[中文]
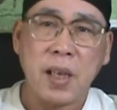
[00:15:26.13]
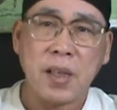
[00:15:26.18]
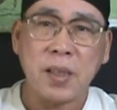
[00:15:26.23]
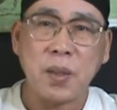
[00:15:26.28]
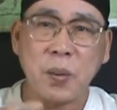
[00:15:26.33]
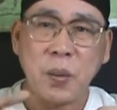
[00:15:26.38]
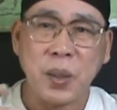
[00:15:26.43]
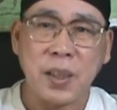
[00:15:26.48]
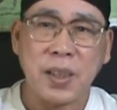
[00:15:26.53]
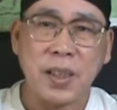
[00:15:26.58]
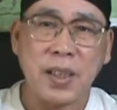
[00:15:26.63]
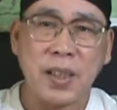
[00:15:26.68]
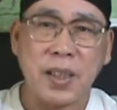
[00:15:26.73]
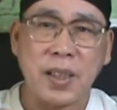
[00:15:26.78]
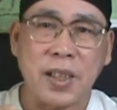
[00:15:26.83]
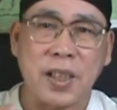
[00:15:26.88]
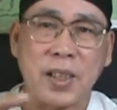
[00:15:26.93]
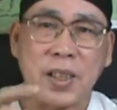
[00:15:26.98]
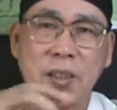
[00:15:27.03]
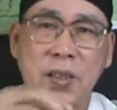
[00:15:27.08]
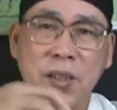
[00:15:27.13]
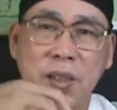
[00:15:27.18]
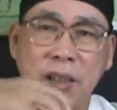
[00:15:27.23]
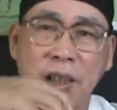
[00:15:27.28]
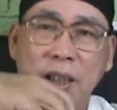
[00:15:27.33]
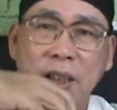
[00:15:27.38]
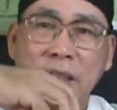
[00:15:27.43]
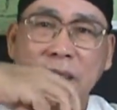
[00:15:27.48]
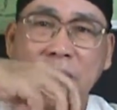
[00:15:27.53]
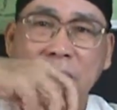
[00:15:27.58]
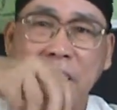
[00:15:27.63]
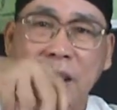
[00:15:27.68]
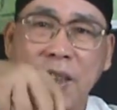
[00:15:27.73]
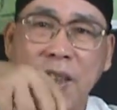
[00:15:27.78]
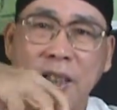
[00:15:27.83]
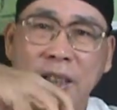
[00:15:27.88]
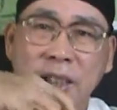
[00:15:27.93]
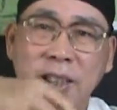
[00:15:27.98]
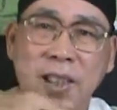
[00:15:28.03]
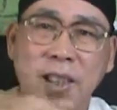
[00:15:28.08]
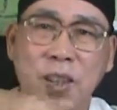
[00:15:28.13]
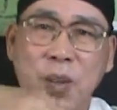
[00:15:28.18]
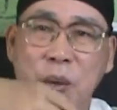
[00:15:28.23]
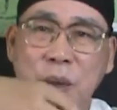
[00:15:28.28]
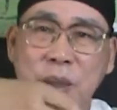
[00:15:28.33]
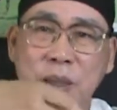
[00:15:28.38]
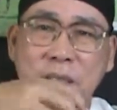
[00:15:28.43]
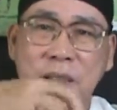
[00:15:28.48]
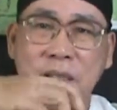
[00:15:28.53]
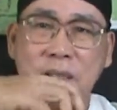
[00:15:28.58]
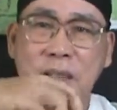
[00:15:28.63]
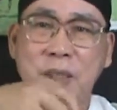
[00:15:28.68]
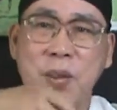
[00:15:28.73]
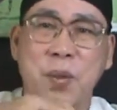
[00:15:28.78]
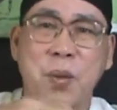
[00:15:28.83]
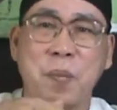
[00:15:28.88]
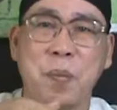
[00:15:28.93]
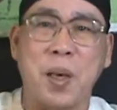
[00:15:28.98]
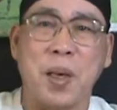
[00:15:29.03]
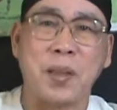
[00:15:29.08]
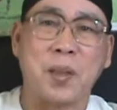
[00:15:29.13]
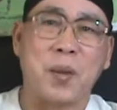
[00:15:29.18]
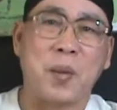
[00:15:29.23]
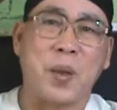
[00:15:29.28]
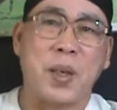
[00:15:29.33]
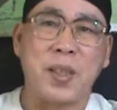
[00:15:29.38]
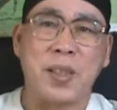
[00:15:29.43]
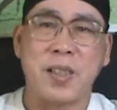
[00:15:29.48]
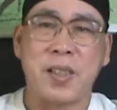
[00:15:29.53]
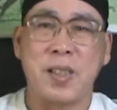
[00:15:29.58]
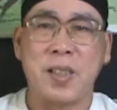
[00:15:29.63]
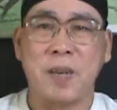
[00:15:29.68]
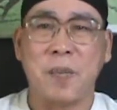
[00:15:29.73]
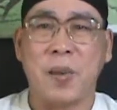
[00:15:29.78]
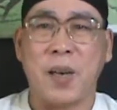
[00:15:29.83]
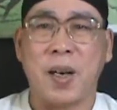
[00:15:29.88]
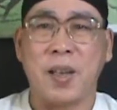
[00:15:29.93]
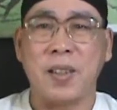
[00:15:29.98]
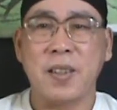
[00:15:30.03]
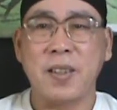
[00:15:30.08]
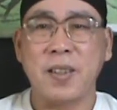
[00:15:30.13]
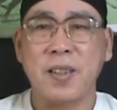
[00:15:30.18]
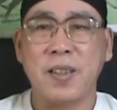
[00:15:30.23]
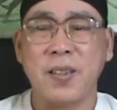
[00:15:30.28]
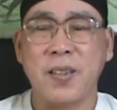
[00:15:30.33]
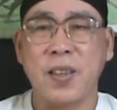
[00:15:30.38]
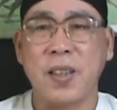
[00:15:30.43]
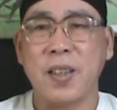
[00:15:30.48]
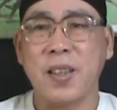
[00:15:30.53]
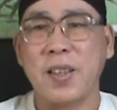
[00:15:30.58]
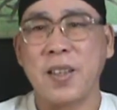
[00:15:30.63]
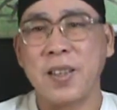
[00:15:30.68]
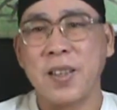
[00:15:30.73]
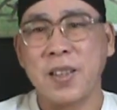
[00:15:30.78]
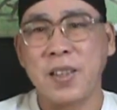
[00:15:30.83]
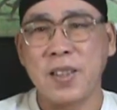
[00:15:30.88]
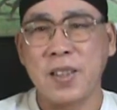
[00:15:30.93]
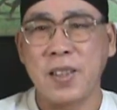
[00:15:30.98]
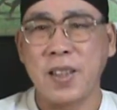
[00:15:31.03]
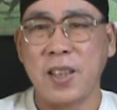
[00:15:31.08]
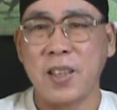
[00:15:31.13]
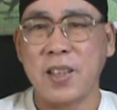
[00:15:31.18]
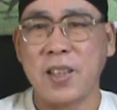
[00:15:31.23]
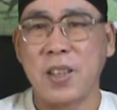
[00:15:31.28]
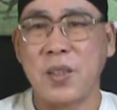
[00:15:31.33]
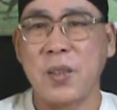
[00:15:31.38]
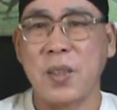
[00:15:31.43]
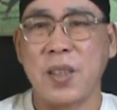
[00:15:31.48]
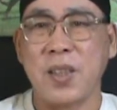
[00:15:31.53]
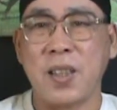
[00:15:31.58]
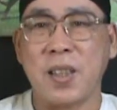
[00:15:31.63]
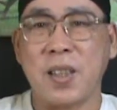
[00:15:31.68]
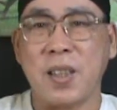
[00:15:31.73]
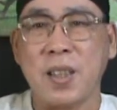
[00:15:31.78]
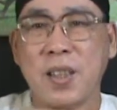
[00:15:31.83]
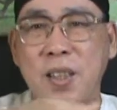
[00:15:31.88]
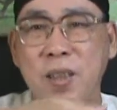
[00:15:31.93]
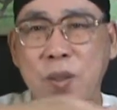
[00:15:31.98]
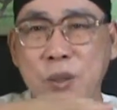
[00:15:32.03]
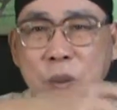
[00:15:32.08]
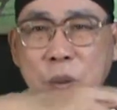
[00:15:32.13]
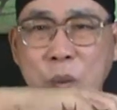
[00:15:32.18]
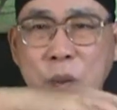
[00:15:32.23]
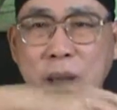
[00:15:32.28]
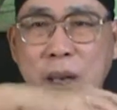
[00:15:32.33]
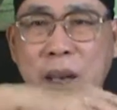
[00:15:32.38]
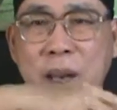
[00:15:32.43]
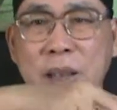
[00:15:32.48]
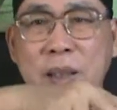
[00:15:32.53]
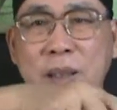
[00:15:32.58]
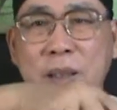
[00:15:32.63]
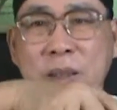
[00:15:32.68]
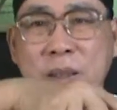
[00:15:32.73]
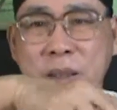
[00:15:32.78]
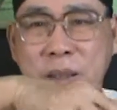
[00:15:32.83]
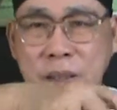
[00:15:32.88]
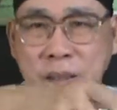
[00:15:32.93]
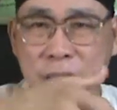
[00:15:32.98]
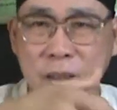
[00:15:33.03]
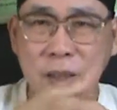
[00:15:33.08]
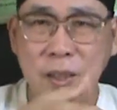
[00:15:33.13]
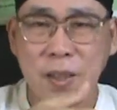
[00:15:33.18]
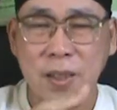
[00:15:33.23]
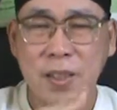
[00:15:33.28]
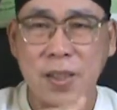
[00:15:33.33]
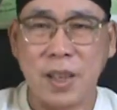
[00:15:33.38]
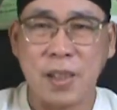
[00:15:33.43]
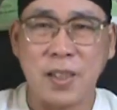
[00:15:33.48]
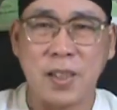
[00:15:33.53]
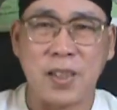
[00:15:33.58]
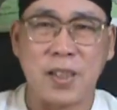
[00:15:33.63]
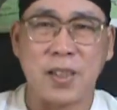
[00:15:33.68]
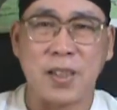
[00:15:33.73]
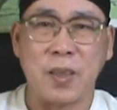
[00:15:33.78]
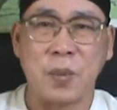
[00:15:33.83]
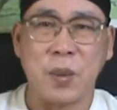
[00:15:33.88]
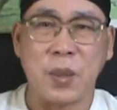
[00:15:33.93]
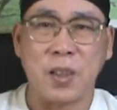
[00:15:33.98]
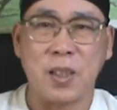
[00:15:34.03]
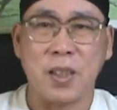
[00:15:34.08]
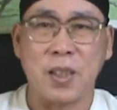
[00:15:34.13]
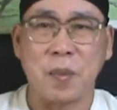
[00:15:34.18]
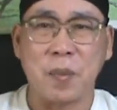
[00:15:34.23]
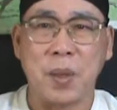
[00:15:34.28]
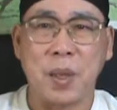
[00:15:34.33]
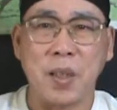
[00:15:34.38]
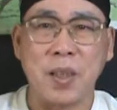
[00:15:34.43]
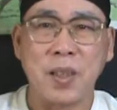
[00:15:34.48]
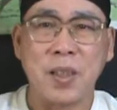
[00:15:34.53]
但是问题的核心就是当年这个螺丝跟螺帽的关系嘛，对你是要解决这个松开、呃上紧的问题嘛？